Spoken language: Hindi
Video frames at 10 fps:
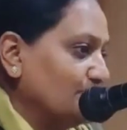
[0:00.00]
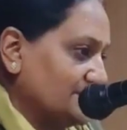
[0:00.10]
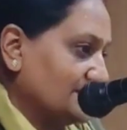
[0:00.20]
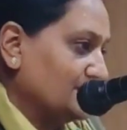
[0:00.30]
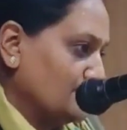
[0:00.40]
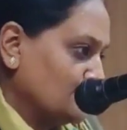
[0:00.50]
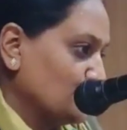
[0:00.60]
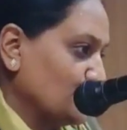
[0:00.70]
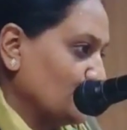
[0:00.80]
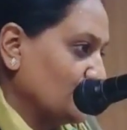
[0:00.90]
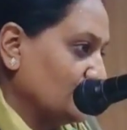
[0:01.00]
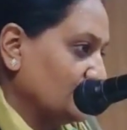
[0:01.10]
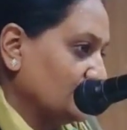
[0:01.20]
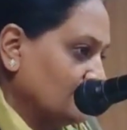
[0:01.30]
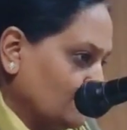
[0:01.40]
का नाम सुना होगा
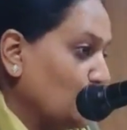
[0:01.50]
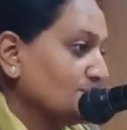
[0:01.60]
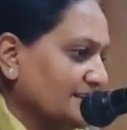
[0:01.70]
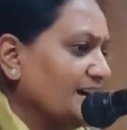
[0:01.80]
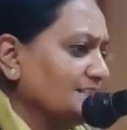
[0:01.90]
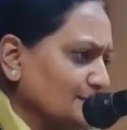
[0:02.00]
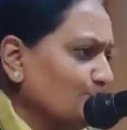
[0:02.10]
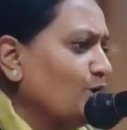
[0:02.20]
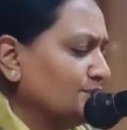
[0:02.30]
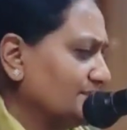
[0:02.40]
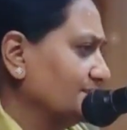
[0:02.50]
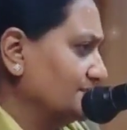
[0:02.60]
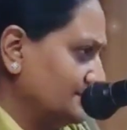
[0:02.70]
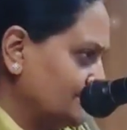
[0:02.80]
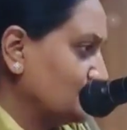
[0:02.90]
बहुत सारा आजकल बहुत
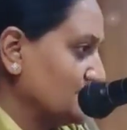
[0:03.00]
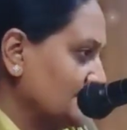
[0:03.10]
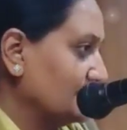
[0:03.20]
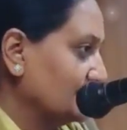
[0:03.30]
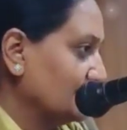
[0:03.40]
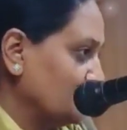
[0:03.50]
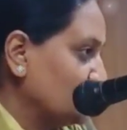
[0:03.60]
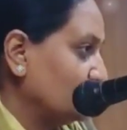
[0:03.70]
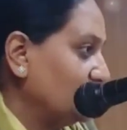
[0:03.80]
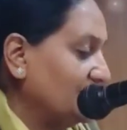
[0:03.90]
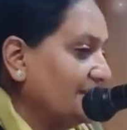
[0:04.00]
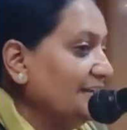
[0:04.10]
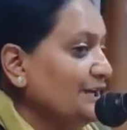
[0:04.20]
चर्चा का विषय भी है